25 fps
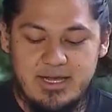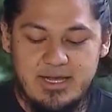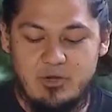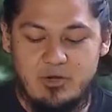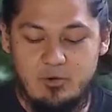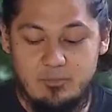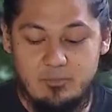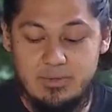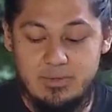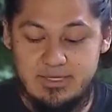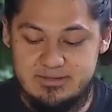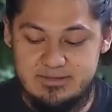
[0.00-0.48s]
era
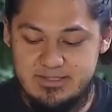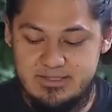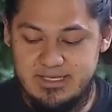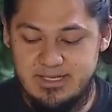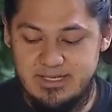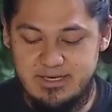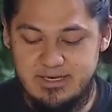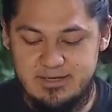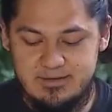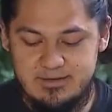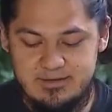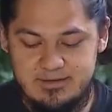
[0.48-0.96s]

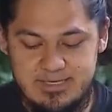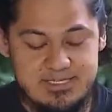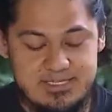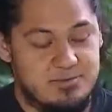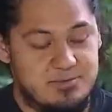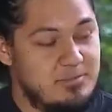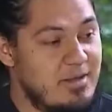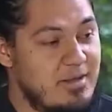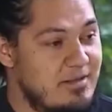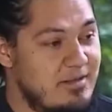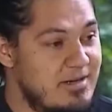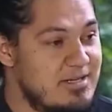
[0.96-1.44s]
convertir
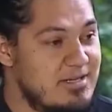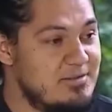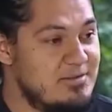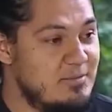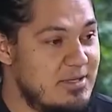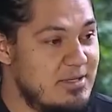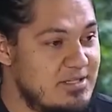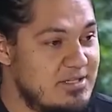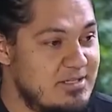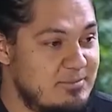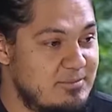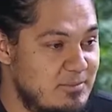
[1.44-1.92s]
las piedras,